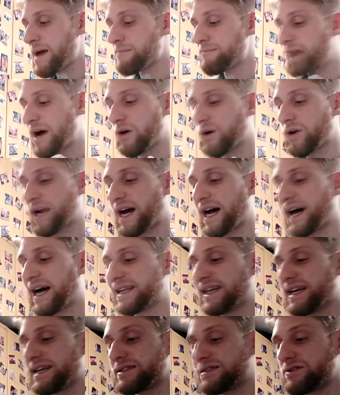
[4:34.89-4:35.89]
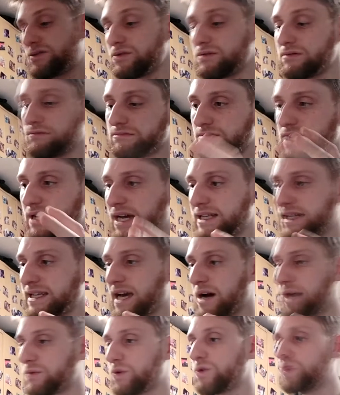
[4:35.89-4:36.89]
Ma ora adesso
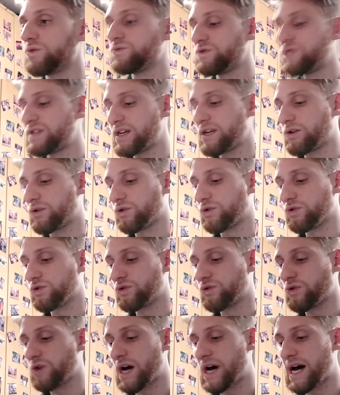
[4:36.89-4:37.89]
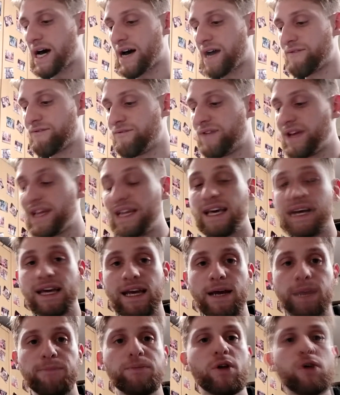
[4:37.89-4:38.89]
andiamo un secondo a
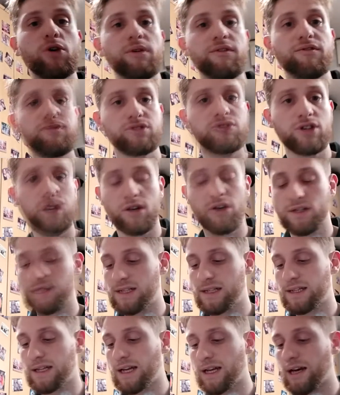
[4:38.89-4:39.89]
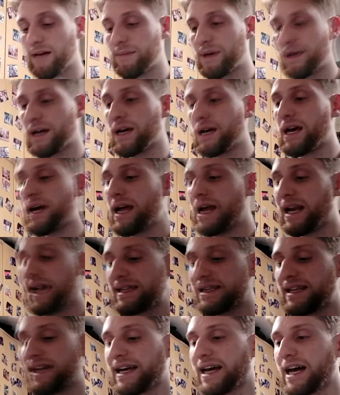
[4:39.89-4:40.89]
vedere come funziona la nostra telecamera.
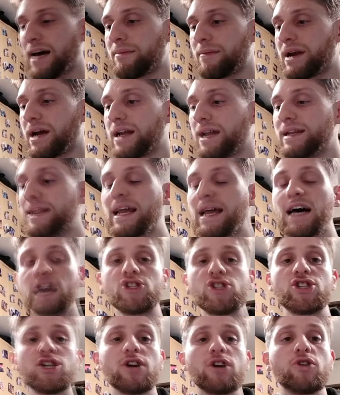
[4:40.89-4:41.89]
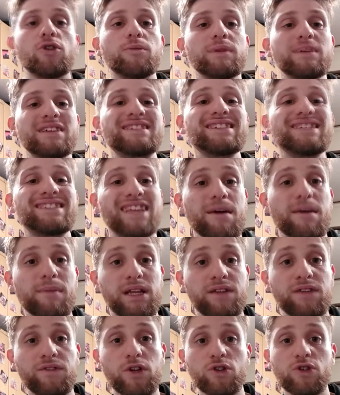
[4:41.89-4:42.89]
La telecamera nasce come
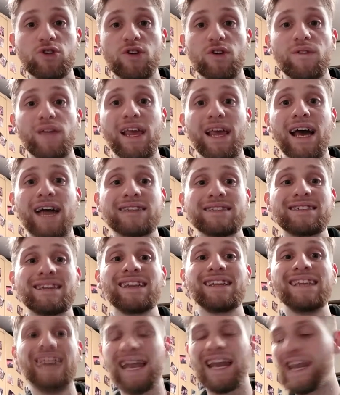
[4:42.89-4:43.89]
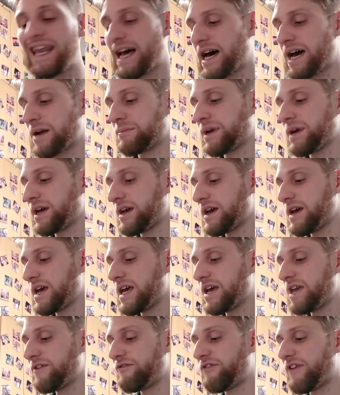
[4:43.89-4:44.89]
sistema di videosorveglianza e di allarme.
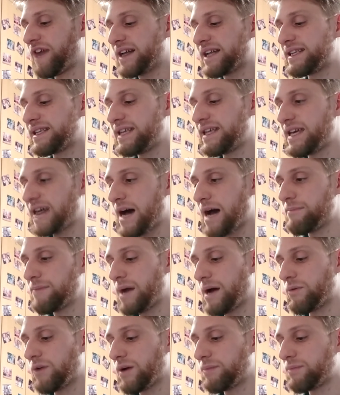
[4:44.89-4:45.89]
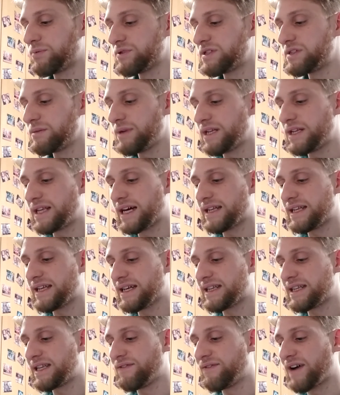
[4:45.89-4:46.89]
Infatti abbiamo la possibilità
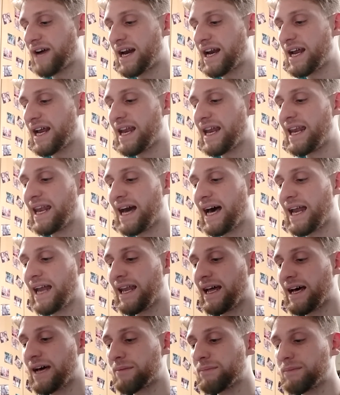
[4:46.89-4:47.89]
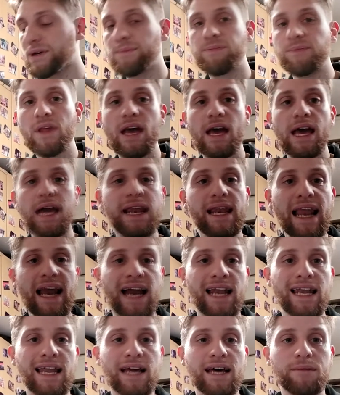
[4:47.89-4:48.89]
di attivare l'allarm.
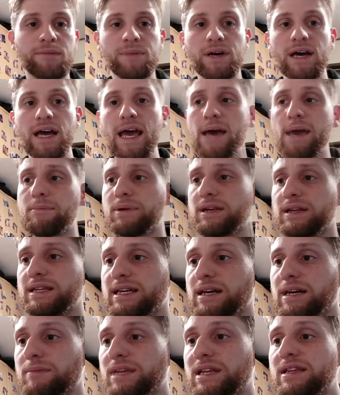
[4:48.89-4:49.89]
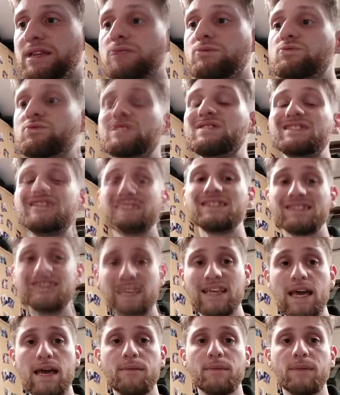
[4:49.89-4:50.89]
L'allarm è praticamente un
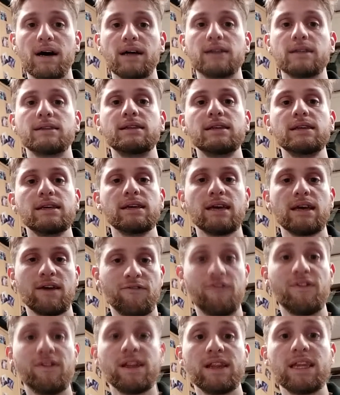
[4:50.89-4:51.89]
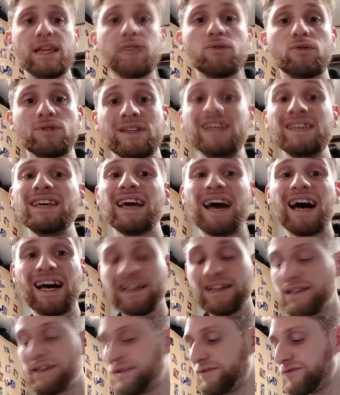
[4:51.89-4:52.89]
sistema di effettivo di
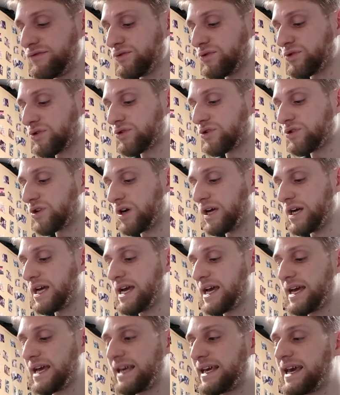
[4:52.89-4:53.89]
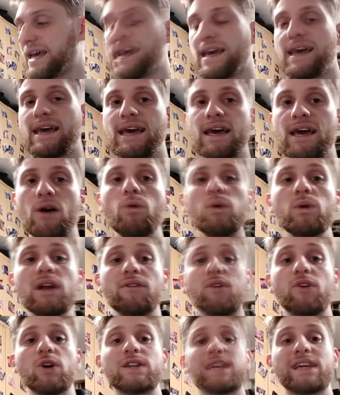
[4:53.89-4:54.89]
antifurto che eh,
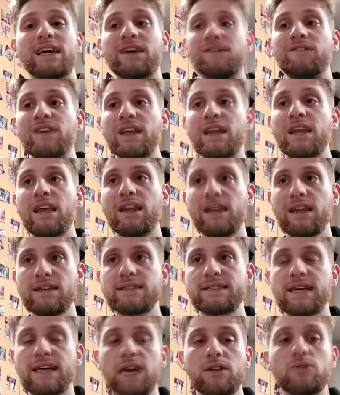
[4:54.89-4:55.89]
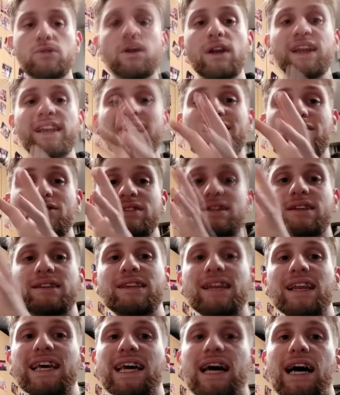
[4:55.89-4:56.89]
una volta che viene innescato la nostra
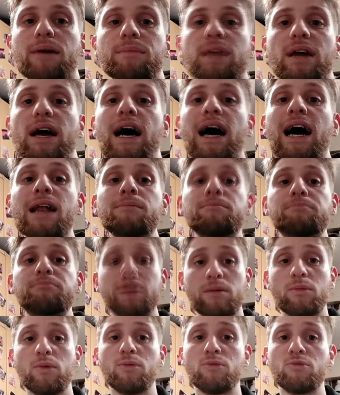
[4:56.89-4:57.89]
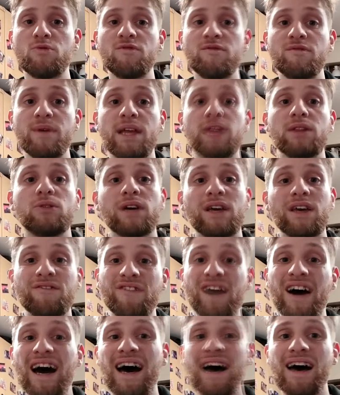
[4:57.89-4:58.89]
telecamera al primo movimento che
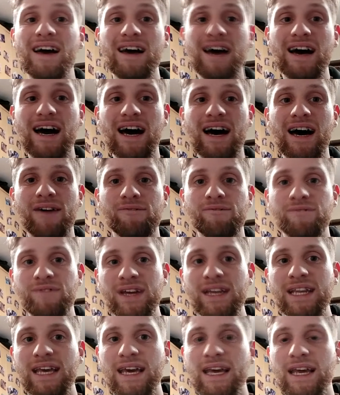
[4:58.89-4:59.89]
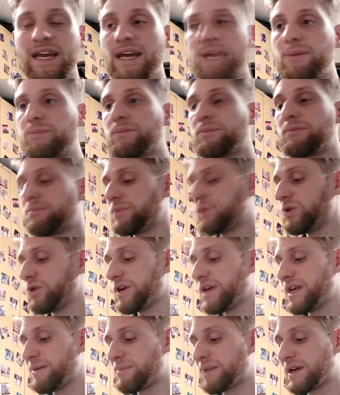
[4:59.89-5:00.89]
va a vedere
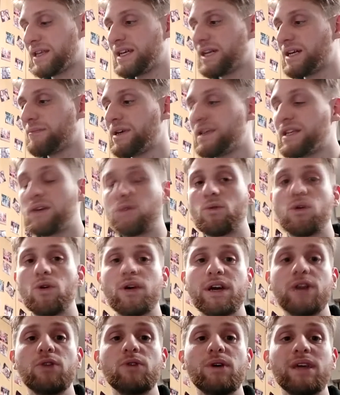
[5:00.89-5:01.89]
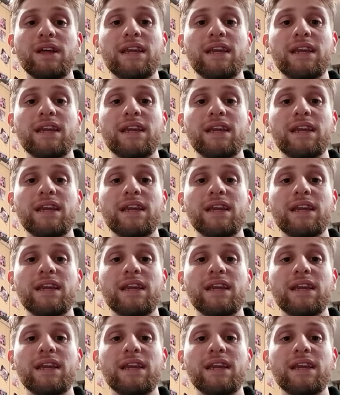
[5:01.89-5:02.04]
noi praticamente quello che noi